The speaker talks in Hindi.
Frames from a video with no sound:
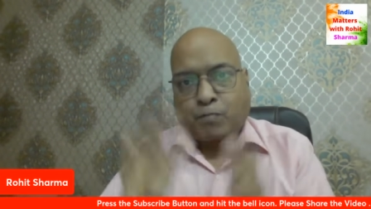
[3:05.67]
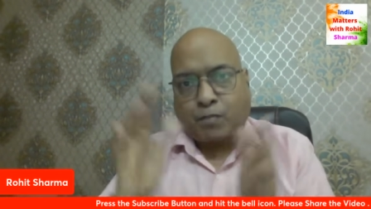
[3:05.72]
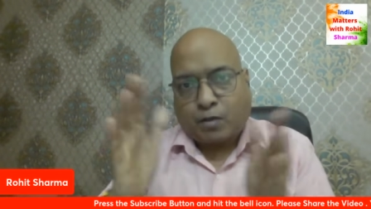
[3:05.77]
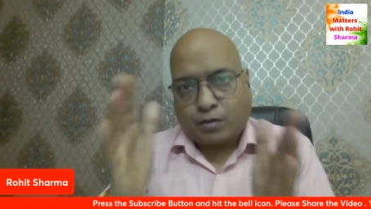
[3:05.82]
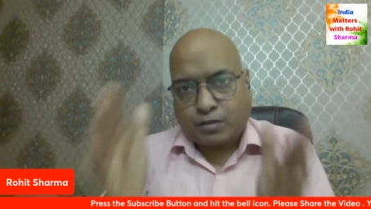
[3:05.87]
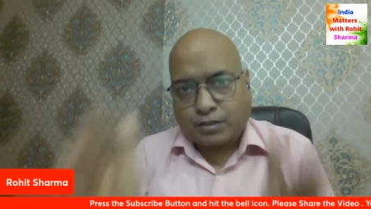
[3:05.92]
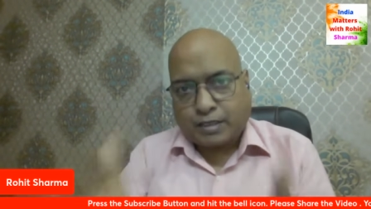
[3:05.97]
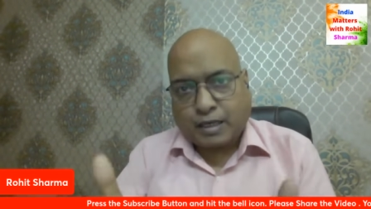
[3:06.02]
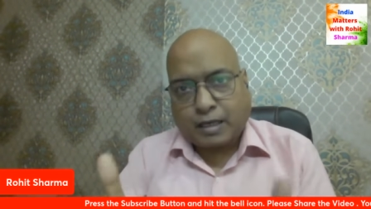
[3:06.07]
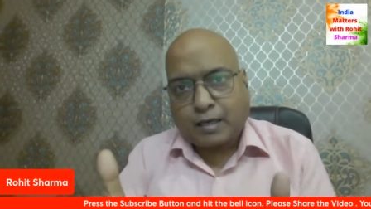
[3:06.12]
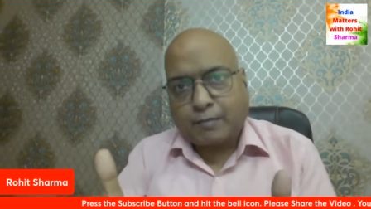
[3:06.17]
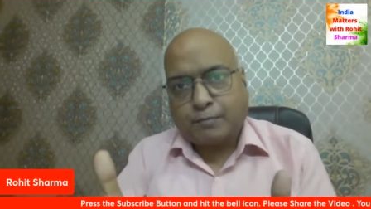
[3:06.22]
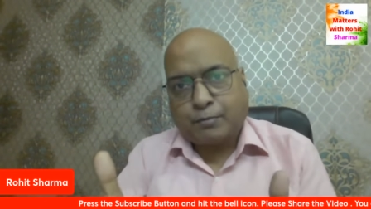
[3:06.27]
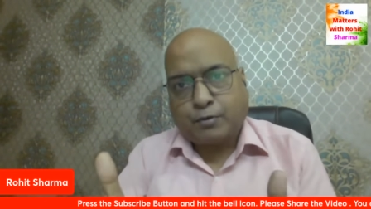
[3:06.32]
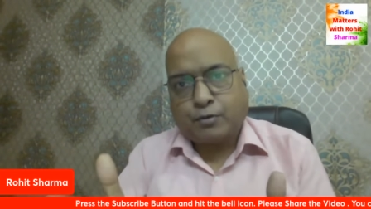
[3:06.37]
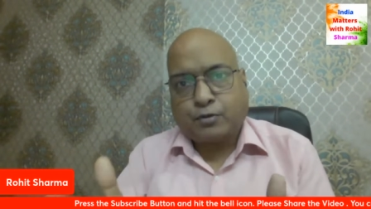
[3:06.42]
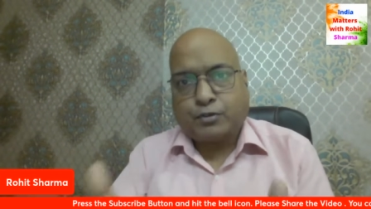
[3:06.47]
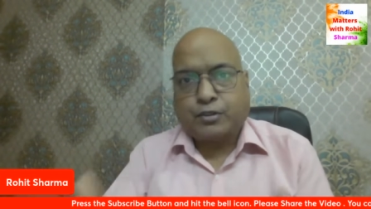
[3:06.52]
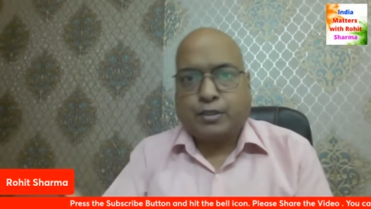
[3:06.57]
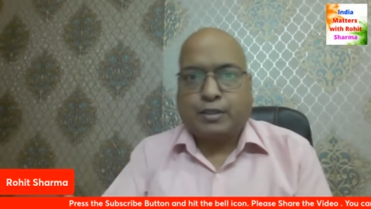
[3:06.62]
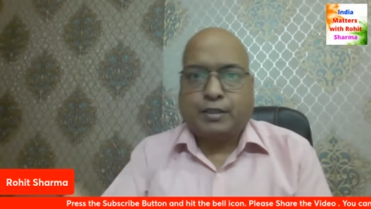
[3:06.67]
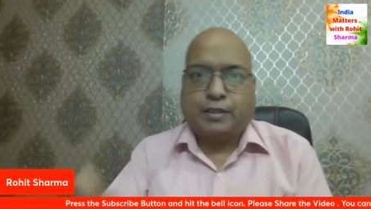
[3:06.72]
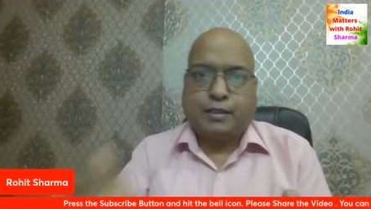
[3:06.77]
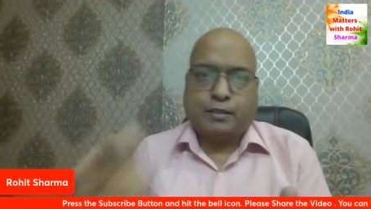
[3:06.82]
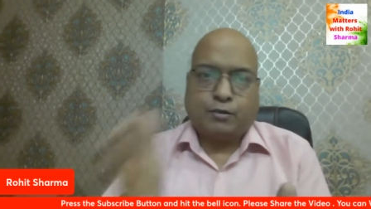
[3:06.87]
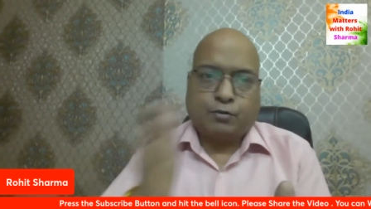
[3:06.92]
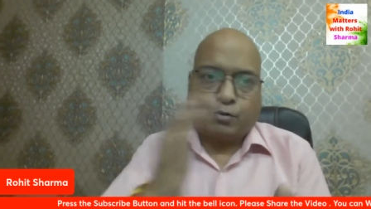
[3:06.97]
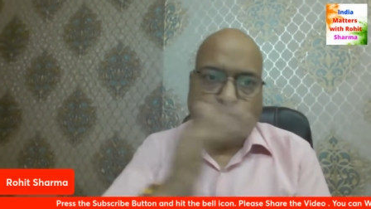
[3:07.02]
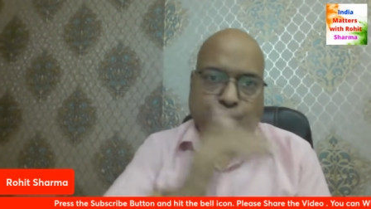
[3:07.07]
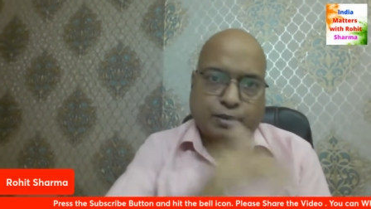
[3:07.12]
और यहां पहुंचेगी
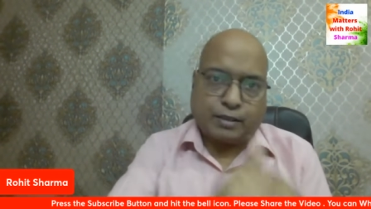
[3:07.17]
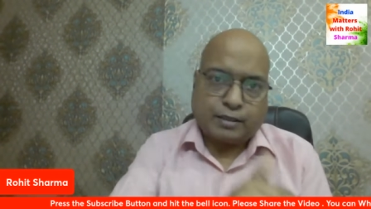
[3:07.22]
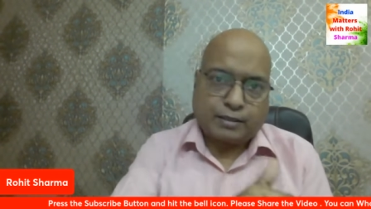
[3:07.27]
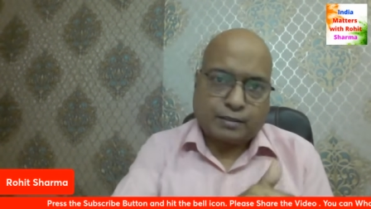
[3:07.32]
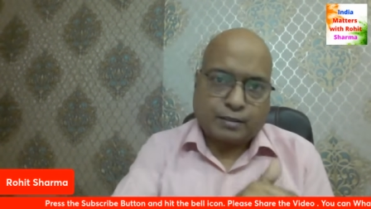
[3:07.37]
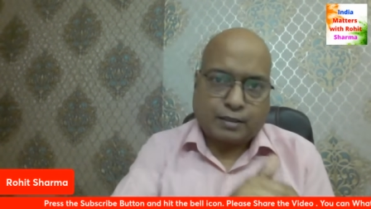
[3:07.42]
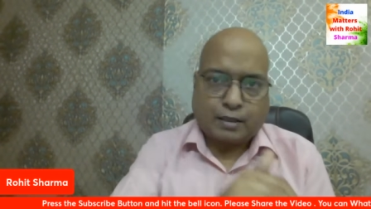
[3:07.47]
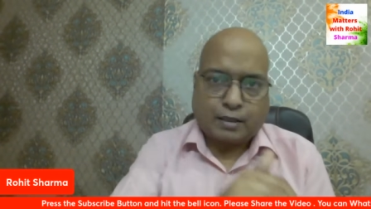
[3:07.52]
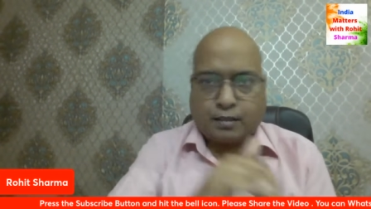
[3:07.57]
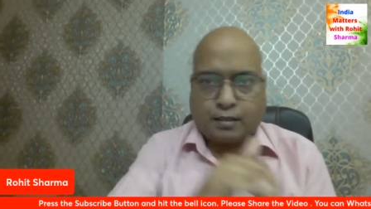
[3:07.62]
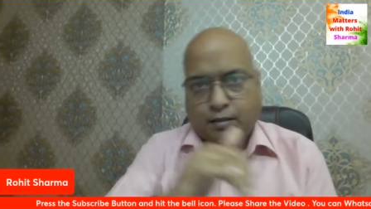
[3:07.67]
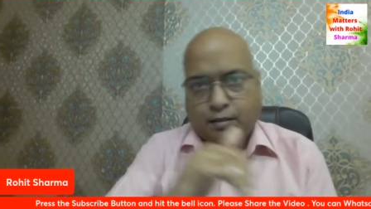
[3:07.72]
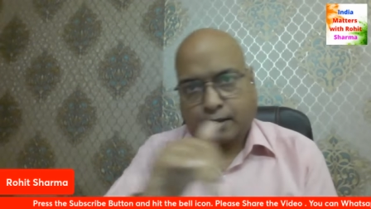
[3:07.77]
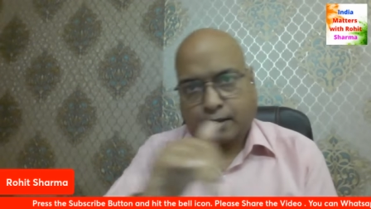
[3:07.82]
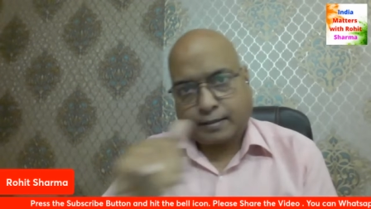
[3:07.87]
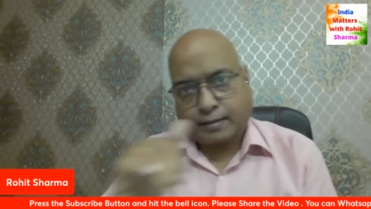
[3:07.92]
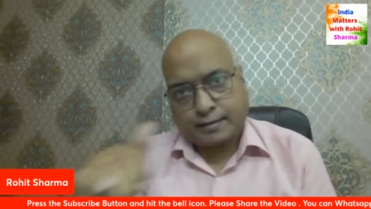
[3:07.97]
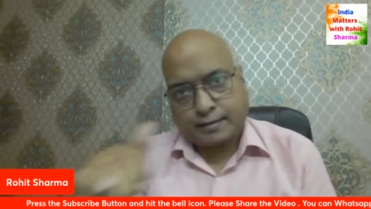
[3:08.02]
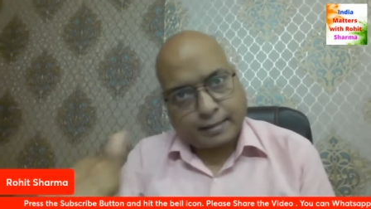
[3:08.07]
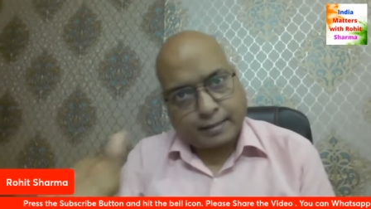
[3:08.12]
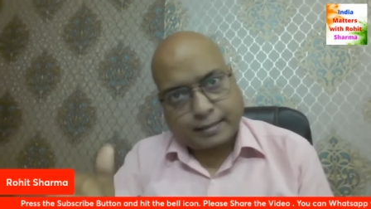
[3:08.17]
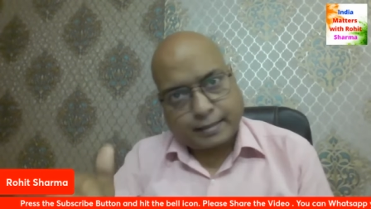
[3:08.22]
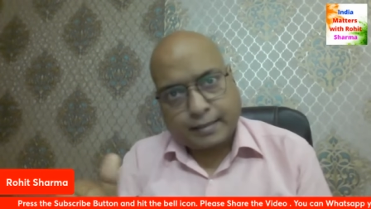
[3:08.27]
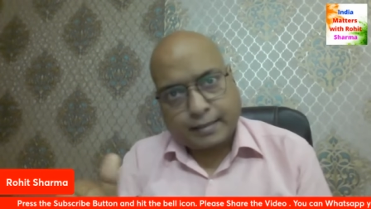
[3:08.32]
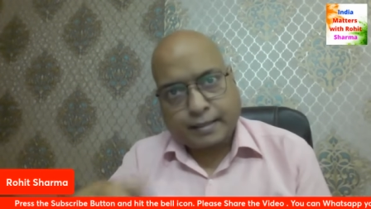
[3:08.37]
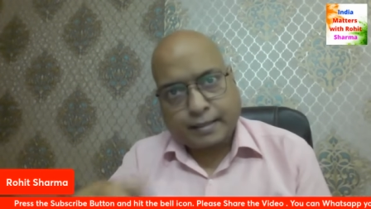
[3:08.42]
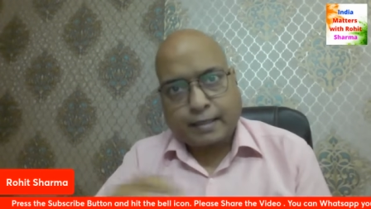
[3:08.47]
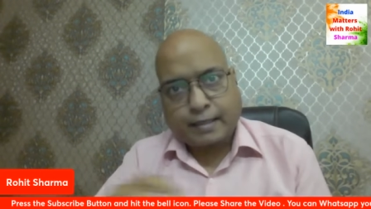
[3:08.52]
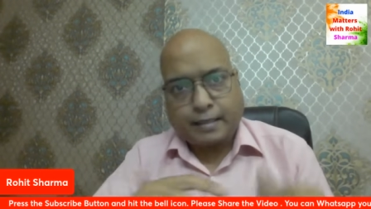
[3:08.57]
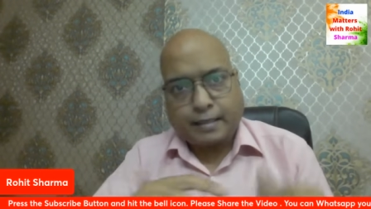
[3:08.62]
तो इसका हर
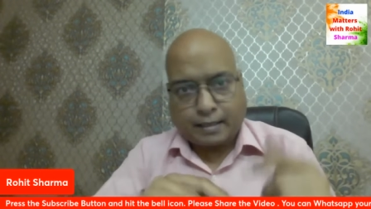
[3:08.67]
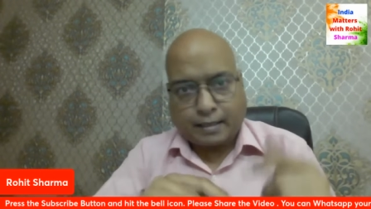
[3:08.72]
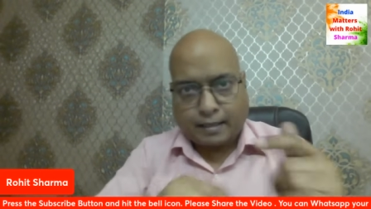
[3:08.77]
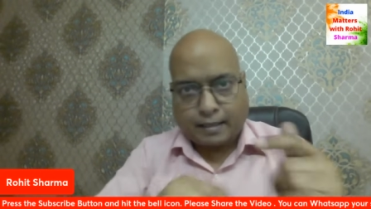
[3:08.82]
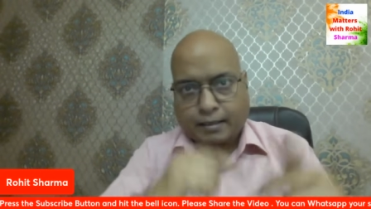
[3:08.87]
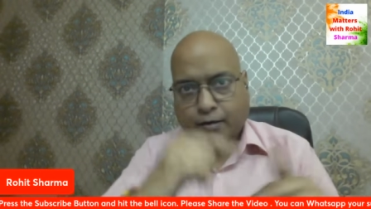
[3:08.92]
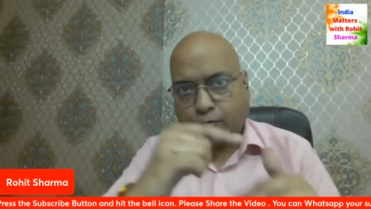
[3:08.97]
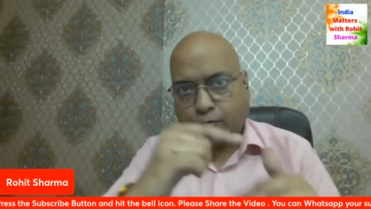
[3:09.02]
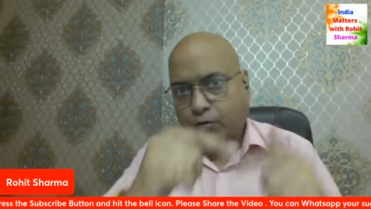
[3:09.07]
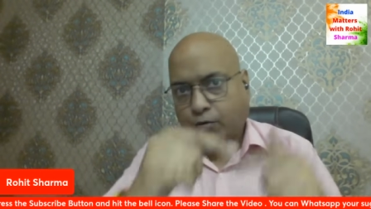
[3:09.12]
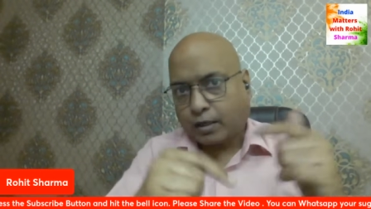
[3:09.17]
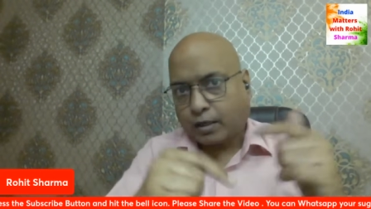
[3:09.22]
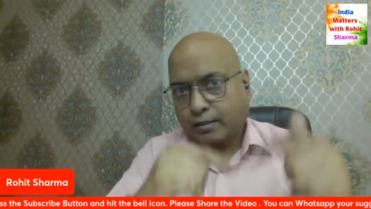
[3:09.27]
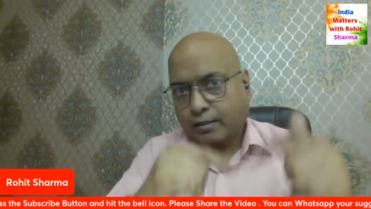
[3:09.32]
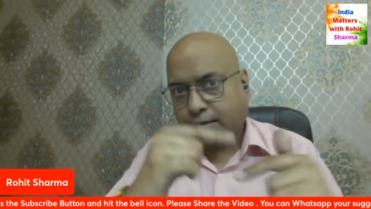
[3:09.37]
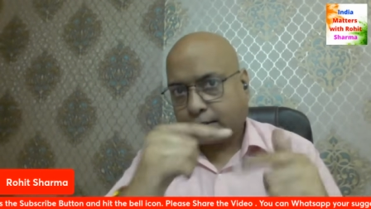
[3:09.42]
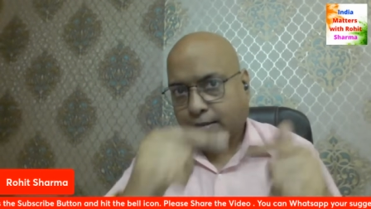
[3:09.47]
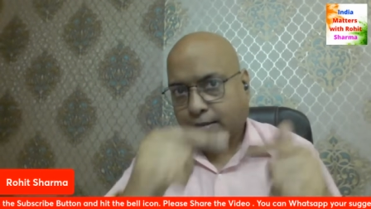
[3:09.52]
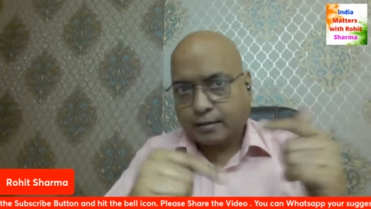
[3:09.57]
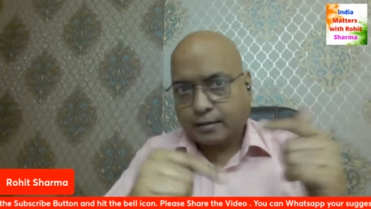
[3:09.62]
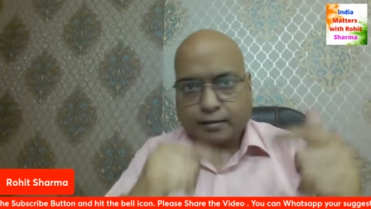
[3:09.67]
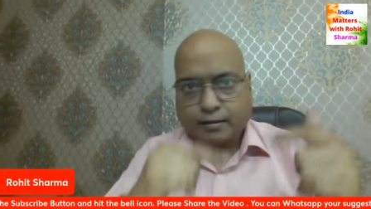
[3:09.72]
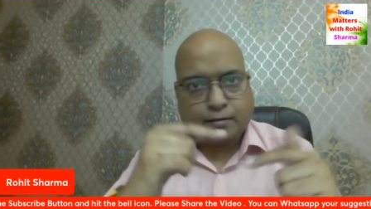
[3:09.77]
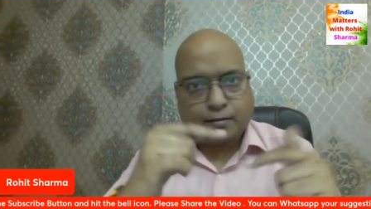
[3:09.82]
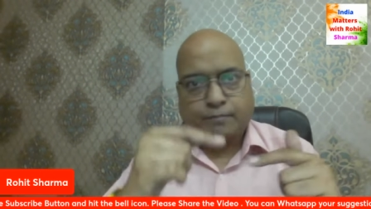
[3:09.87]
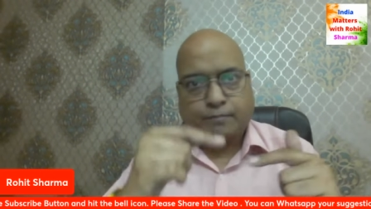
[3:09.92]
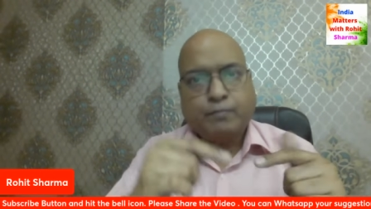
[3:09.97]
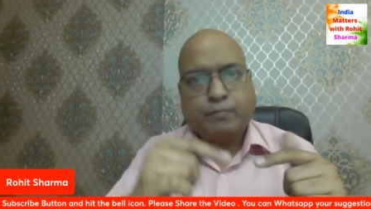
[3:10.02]
सेकंड का निकाल के वो हर सेकंड